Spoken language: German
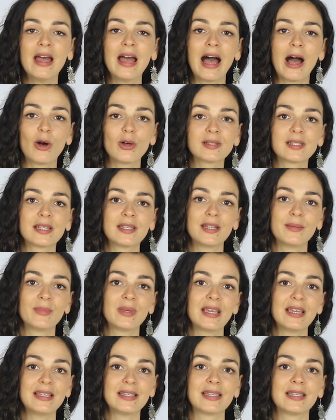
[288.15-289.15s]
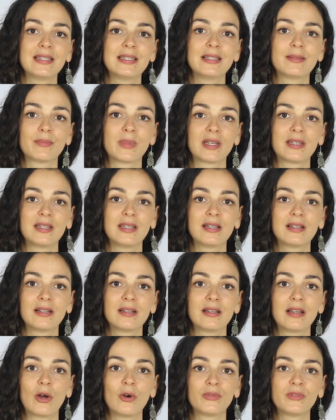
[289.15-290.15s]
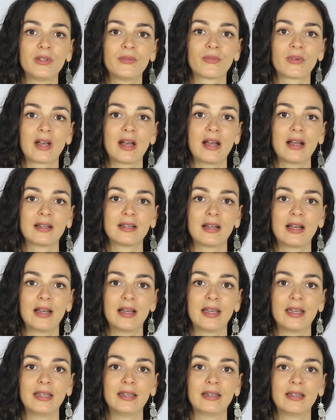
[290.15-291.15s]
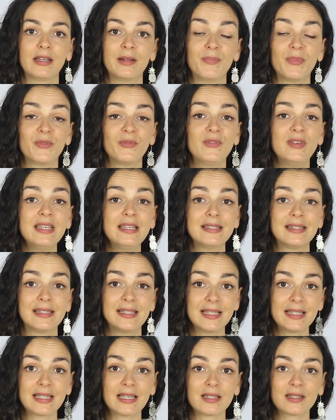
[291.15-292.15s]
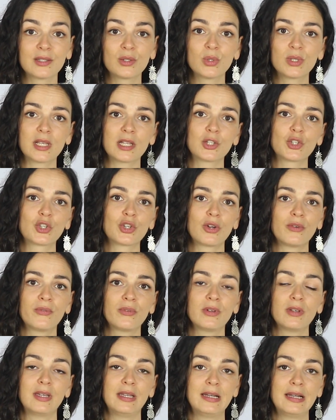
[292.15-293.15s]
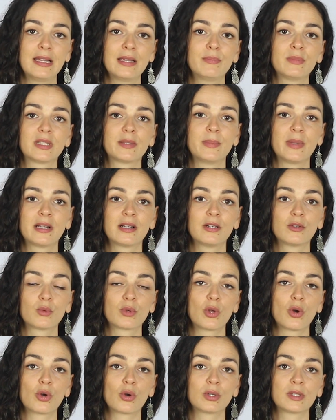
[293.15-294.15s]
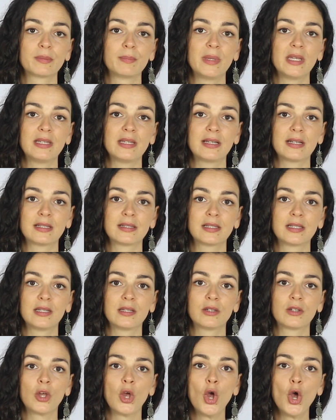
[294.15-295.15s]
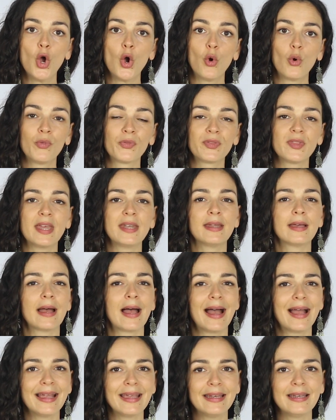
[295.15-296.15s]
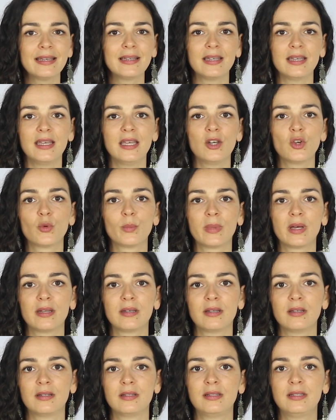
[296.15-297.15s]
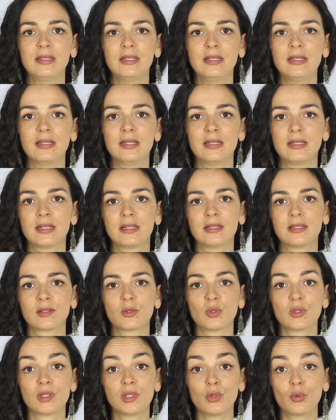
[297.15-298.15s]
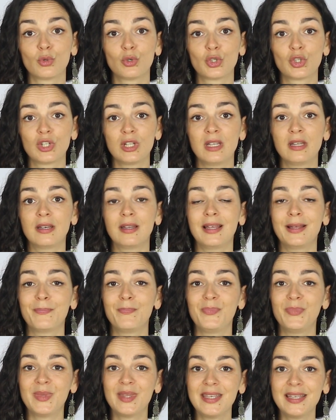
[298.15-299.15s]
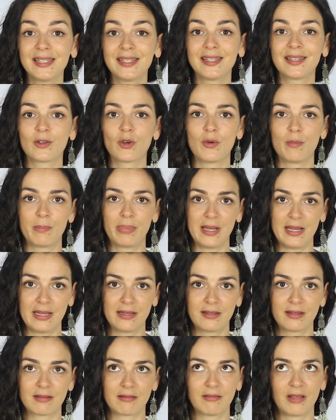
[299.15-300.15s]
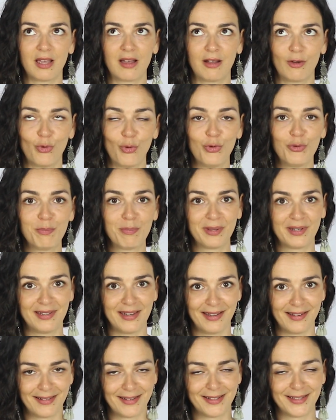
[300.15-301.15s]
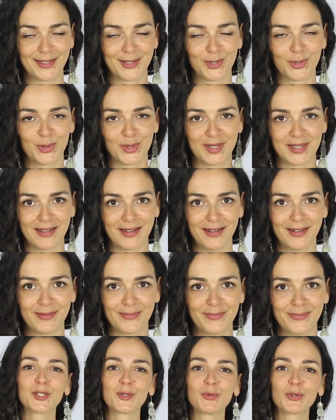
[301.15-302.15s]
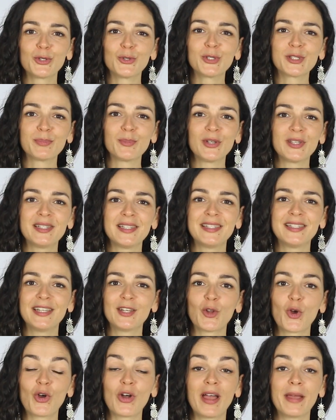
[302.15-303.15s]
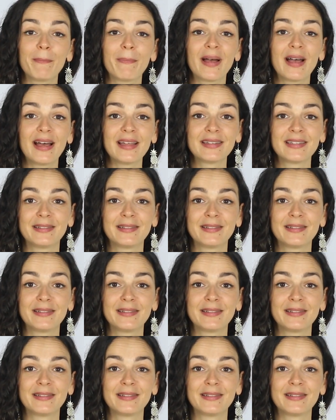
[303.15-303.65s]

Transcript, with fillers: Außerdem gehe ich in diesem Artikel auf die Frage ein, ähm, wie sicher Zusatzstoffe in Lebensmitteln und auch Kosmetika sind und nenne einige E-Nummern, äh, die in der Diskussion stehen, eben nicht komplett ja, unbedenklich zu sein. Zum Schluss möchte ich dir noch ein paar